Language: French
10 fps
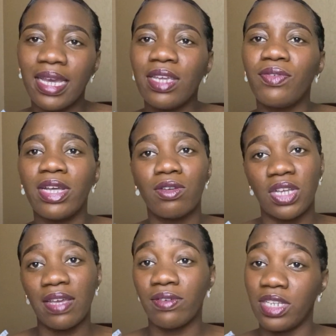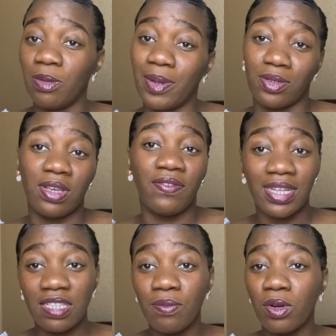Il voulait que j'arrive en Égypte parce
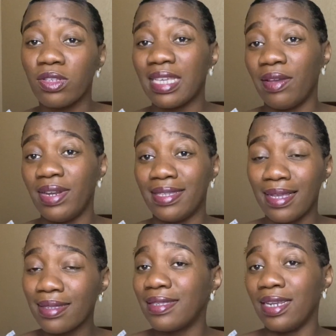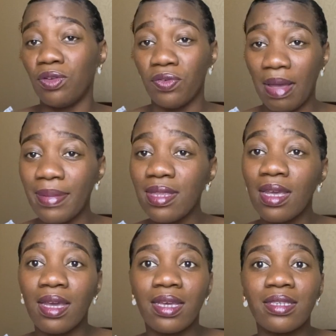qu'effectivement, lorsqu'il y a eu les sept années de famine,
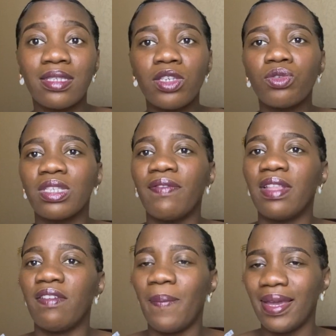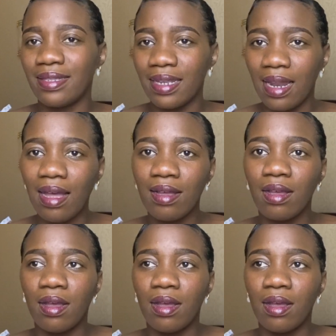si Joseph n'avait pas été là,